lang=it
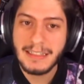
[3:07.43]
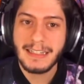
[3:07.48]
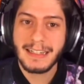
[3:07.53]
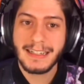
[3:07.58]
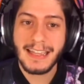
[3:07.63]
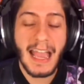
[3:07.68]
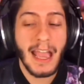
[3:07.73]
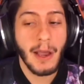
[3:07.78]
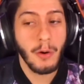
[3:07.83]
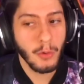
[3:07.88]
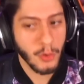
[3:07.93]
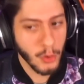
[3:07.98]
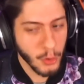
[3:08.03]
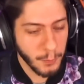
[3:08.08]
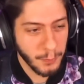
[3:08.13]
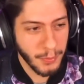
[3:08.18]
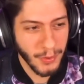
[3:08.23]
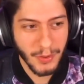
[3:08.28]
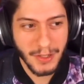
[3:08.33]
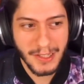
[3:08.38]
che è un
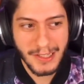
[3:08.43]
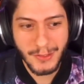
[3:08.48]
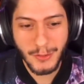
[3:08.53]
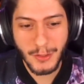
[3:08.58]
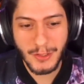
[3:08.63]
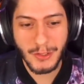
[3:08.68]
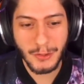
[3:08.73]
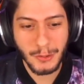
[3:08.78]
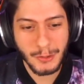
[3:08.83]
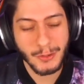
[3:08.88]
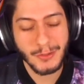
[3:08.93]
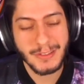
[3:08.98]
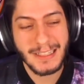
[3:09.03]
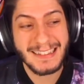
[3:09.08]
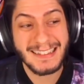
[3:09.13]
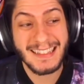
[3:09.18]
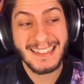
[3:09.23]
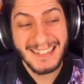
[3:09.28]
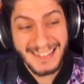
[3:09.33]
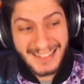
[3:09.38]
gruppo che io ascolto da
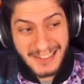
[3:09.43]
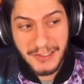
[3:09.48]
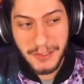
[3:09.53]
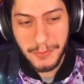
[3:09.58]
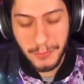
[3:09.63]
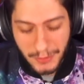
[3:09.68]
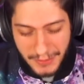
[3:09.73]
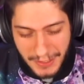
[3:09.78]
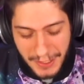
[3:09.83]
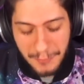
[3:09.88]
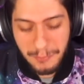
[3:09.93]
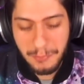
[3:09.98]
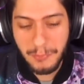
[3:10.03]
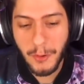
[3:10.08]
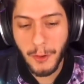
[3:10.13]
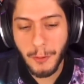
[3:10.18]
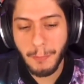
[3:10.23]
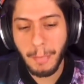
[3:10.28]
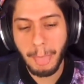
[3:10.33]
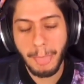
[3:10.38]
tantissimo
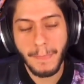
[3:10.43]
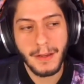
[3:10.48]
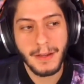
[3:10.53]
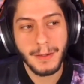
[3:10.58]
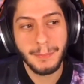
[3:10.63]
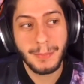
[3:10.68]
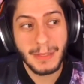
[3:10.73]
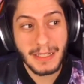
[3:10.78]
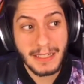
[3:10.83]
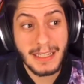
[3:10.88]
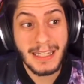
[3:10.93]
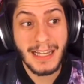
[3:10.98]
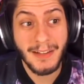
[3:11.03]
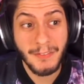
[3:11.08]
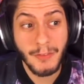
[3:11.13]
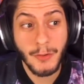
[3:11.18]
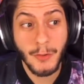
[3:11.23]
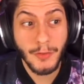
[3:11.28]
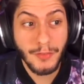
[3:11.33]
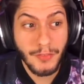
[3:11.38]
tempo eh, perché
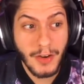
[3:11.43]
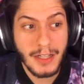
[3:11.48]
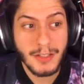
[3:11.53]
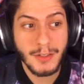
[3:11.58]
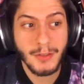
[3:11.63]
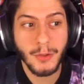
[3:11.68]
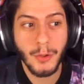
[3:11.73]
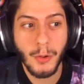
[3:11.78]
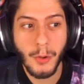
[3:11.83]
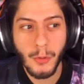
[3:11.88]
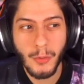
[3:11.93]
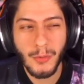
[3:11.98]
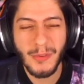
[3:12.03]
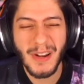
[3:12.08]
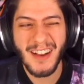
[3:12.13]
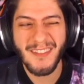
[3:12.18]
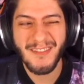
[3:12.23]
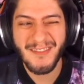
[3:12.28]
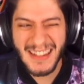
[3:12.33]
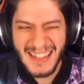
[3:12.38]
avevano fatto
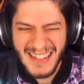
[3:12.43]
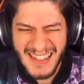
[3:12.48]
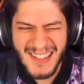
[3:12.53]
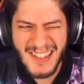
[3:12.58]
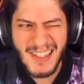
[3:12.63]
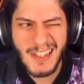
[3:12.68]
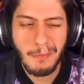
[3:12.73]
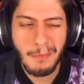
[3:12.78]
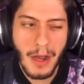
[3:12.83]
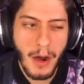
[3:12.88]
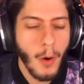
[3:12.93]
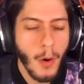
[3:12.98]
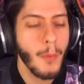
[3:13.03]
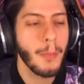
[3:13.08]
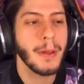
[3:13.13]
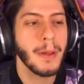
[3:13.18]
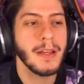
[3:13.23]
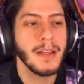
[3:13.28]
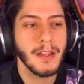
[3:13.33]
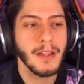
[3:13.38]
una vecchissima
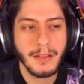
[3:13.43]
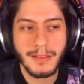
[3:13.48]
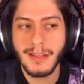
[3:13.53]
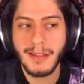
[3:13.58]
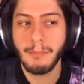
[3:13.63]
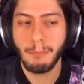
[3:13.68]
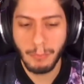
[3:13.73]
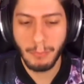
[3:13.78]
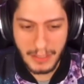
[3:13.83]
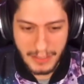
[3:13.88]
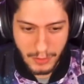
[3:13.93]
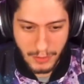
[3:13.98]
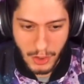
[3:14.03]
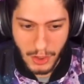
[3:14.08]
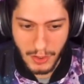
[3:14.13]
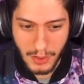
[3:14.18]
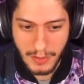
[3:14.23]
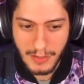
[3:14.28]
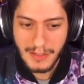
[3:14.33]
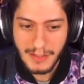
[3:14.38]
opening di
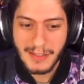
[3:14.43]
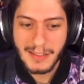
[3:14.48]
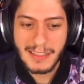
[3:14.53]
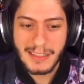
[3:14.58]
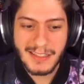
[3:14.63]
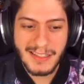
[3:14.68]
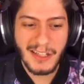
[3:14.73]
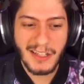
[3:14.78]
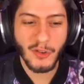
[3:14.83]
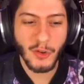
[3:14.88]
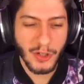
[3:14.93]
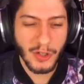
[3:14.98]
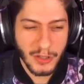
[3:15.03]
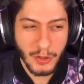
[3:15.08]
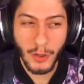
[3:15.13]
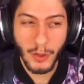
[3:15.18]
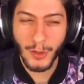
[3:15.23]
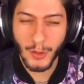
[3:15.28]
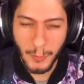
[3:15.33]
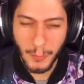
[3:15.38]
Bleach. Se non
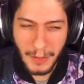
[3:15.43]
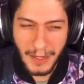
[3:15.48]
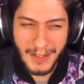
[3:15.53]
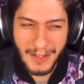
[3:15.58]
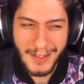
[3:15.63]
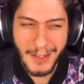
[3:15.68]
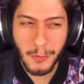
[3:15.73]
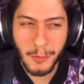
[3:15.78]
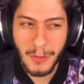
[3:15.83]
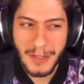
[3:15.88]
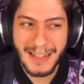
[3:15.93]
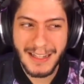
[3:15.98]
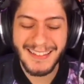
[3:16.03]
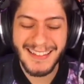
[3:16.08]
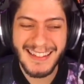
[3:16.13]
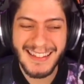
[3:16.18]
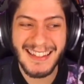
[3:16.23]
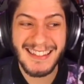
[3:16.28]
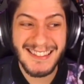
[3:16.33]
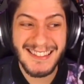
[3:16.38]
ricordo male, quella
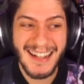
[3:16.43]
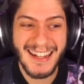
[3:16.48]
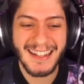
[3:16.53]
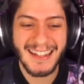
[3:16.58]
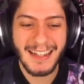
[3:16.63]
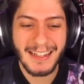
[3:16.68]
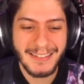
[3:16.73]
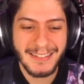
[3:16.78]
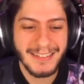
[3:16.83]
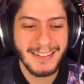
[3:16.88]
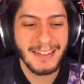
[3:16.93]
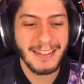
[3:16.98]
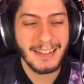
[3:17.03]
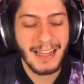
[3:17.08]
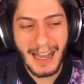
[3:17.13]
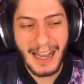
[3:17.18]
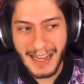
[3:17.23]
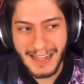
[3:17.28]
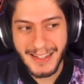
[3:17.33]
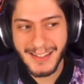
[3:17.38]
della saga del
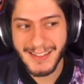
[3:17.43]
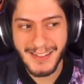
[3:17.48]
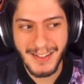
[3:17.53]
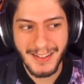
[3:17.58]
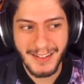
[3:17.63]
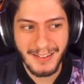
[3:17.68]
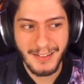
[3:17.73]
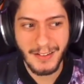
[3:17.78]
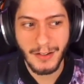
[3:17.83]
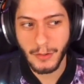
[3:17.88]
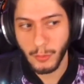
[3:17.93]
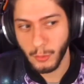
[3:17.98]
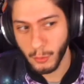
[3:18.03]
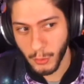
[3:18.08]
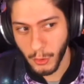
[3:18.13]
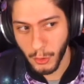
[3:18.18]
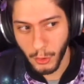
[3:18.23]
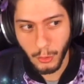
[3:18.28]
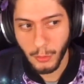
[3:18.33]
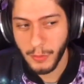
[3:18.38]
Aizen
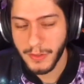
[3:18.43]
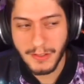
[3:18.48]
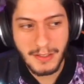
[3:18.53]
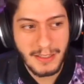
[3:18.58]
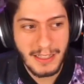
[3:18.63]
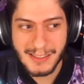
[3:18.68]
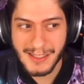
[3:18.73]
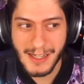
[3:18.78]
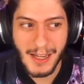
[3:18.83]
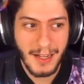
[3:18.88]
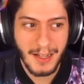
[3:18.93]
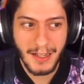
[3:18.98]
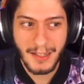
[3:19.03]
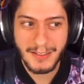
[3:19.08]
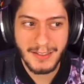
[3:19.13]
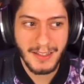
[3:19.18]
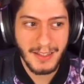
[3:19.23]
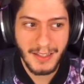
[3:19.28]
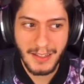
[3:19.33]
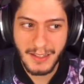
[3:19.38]
1, quindi la saga
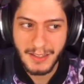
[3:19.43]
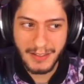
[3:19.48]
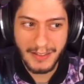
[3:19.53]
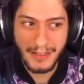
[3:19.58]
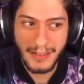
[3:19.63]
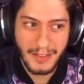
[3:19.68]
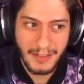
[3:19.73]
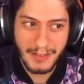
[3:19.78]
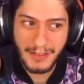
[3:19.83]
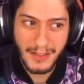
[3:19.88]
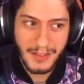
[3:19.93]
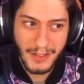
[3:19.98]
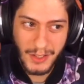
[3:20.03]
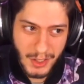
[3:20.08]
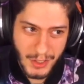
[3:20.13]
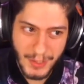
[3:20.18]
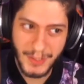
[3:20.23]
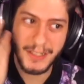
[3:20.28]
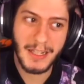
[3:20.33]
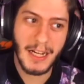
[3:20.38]
dei, degli
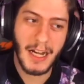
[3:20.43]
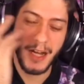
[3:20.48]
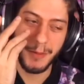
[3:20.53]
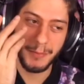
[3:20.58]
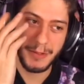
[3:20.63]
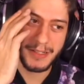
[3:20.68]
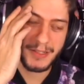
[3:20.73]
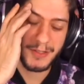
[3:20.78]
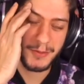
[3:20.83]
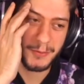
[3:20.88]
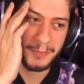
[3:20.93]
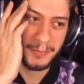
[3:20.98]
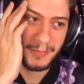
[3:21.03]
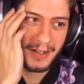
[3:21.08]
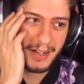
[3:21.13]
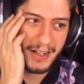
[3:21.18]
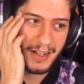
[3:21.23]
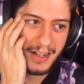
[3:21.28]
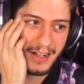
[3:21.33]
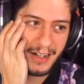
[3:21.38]
Shinigami,
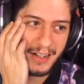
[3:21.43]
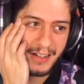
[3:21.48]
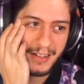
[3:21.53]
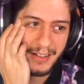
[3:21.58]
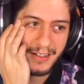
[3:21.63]
insomma,